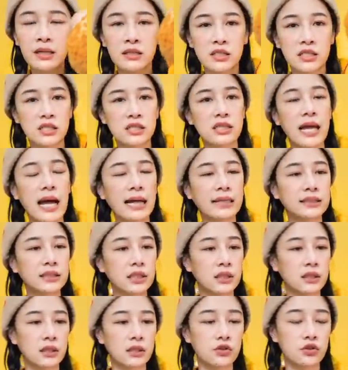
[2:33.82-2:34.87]
其实它这
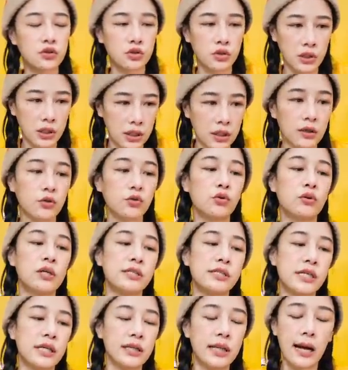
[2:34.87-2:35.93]
个呢，就只有一个人推
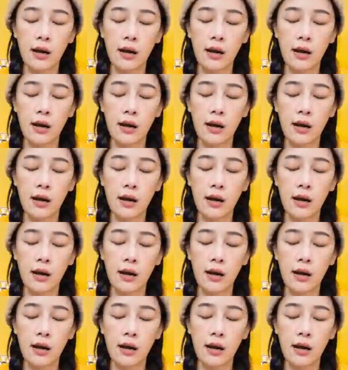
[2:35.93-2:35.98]
荐。